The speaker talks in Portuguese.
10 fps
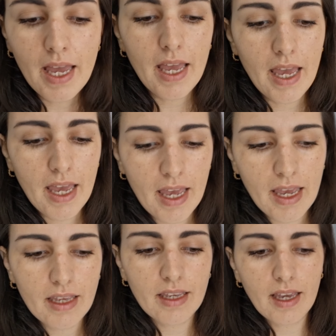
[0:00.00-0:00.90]

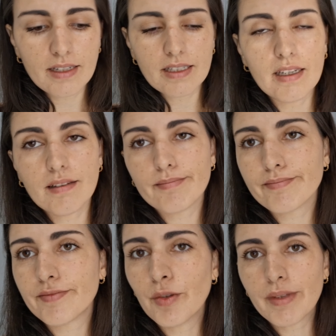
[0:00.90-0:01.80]
É, e assim,
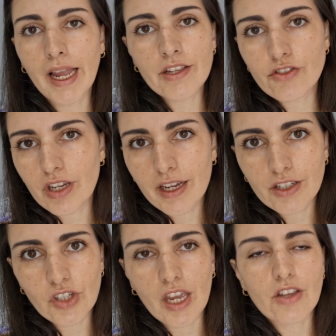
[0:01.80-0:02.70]
não tem
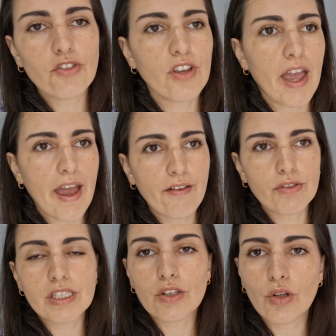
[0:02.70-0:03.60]
dica, gente. É
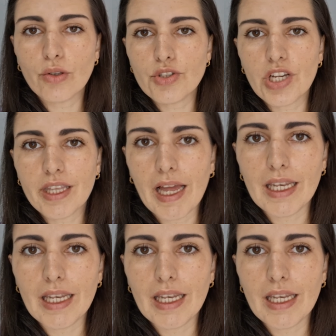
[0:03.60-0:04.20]
você todo dia tá